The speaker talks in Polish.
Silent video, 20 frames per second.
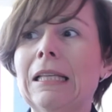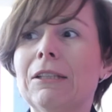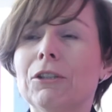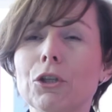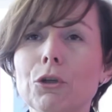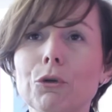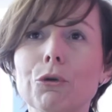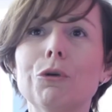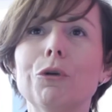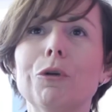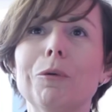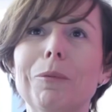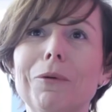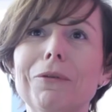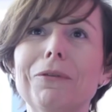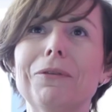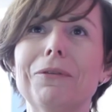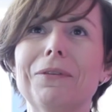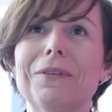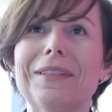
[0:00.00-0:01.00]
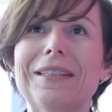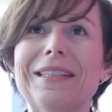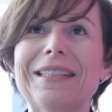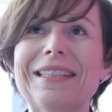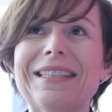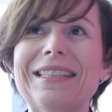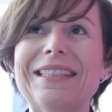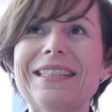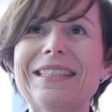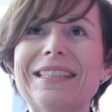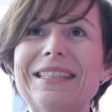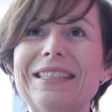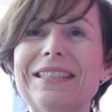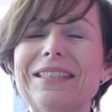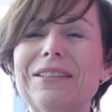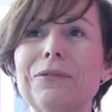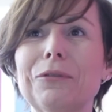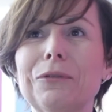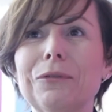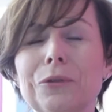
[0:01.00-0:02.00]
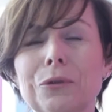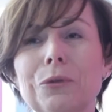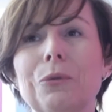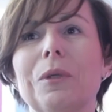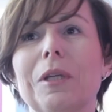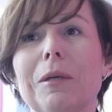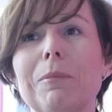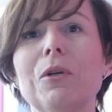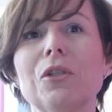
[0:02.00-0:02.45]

tylu klubów, w których